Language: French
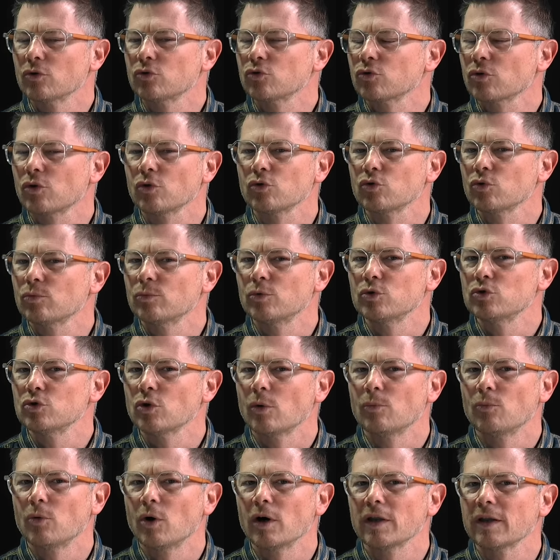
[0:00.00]
quand on
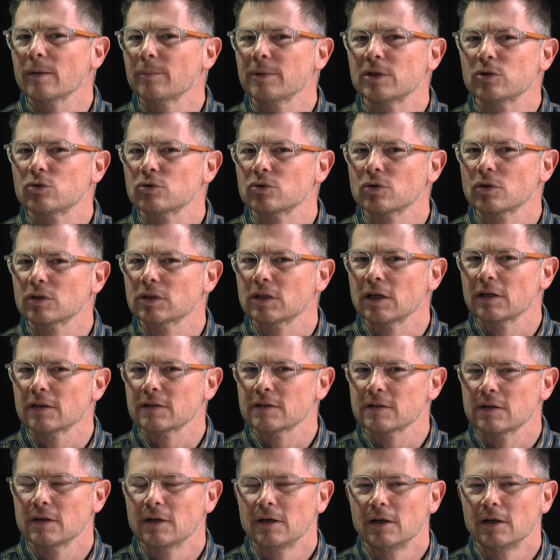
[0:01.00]
mesure moins d'un mètre 75,